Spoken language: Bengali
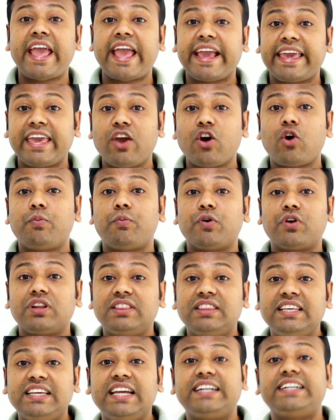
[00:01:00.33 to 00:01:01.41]
একে অপরের
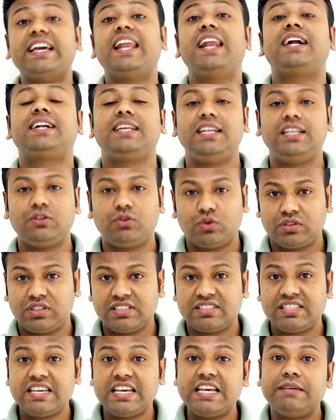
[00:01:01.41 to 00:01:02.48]
দিকে ঠেলাঠেলি
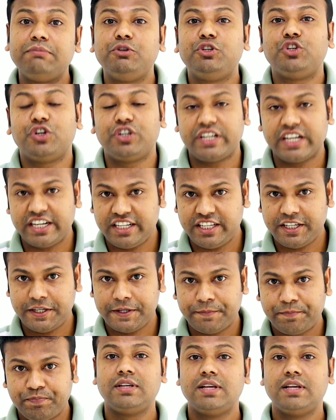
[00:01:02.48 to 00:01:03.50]
করতেছে এই বিষয়টা নিয়ে